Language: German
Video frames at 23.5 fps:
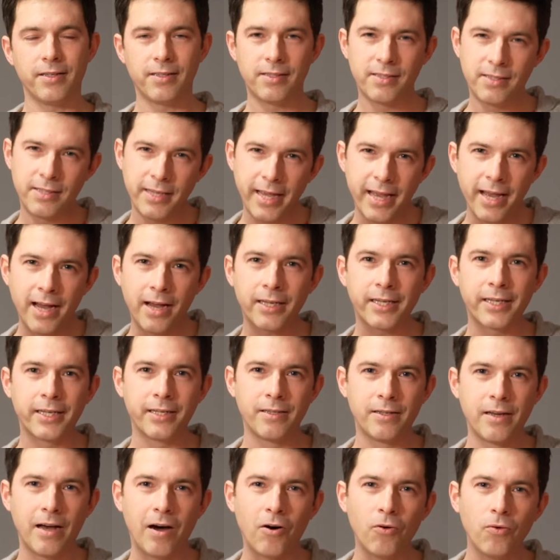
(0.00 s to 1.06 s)
sehr
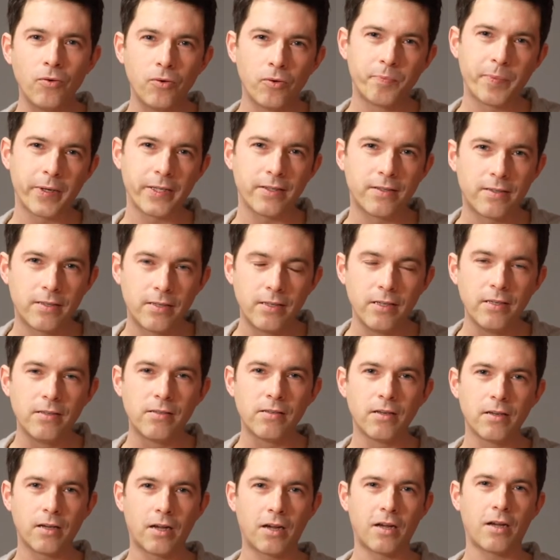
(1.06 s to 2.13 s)
genau und
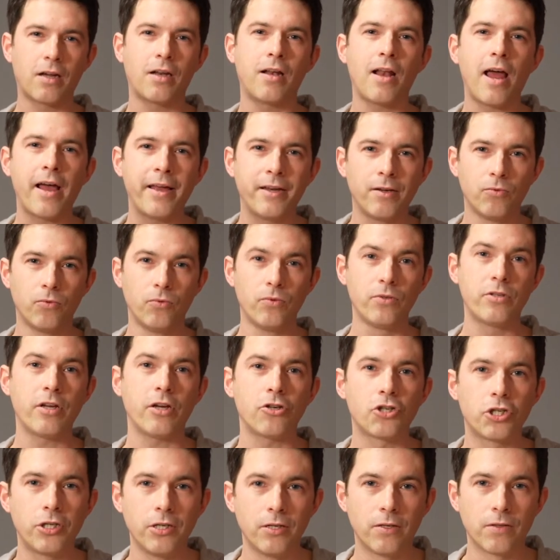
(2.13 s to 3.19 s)
präzise kleine
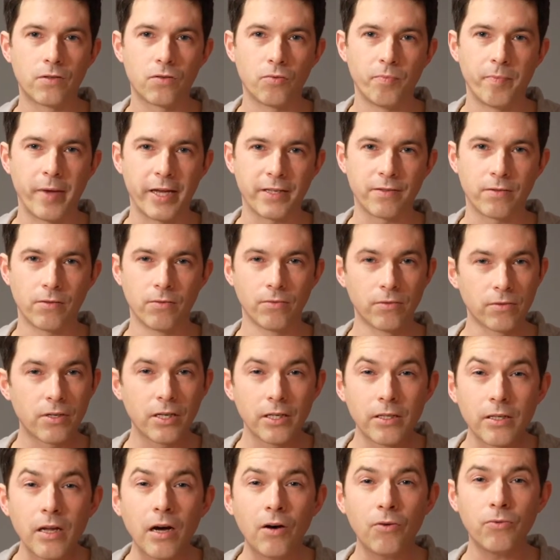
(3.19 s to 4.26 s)
Unterschiede zu messen. Und
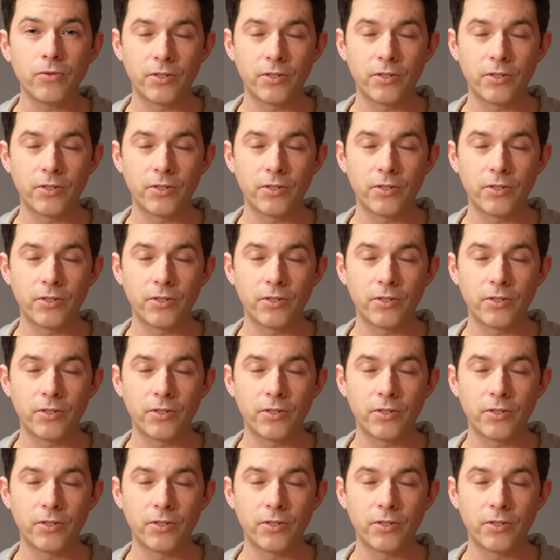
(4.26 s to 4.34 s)
genau